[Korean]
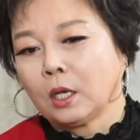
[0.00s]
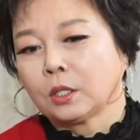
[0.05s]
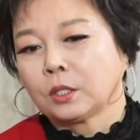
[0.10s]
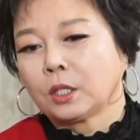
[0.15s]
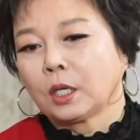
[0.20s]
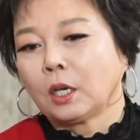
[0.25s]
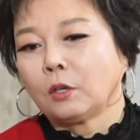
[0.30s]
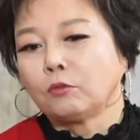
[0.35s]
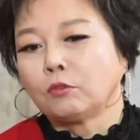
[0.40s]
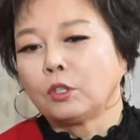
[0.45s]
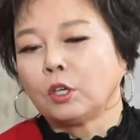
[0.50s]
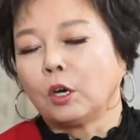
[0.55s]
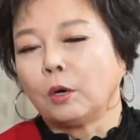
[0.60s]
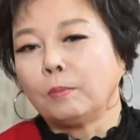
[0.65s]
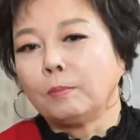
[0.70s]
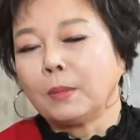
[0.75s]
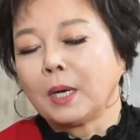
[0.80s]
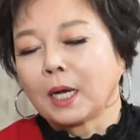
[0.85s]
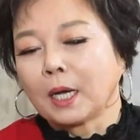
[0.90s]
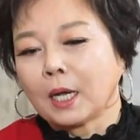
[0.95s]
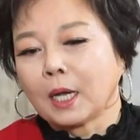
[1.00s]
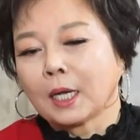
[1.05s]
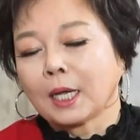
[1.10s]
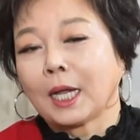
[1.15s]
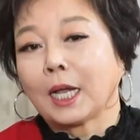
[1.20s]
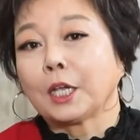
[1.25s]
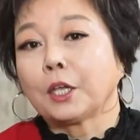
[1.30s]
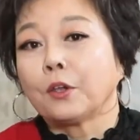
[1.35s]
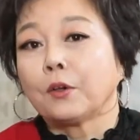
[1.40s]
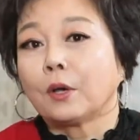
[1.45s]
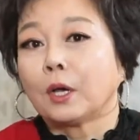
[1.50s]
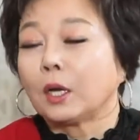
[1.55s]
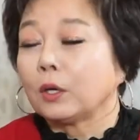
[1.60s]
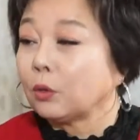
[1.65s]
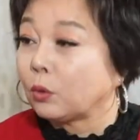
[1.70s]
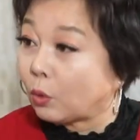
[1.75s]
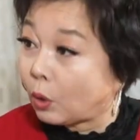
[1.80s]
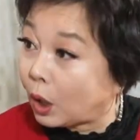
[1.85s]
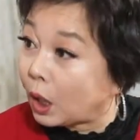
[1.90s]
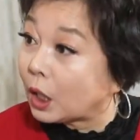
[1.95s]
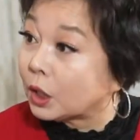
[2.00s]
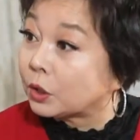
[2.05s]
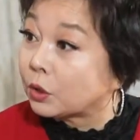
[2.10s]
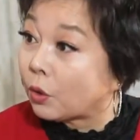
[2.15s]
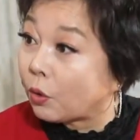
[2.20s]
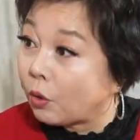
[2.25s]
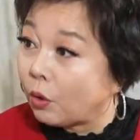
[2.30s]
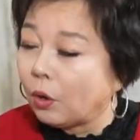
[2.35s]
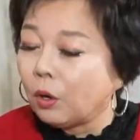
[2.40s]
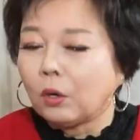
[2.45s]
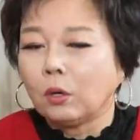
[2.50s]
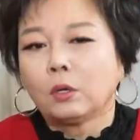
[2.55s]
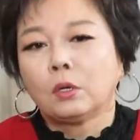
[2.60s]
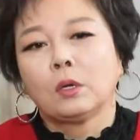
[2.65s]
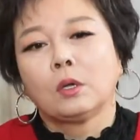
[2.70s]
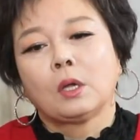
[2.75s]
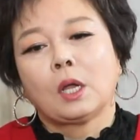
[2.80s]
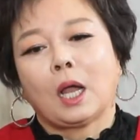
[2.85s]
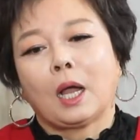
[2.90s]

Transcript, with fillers: 제가 우리 엄마가 간경화로 돌아가셨고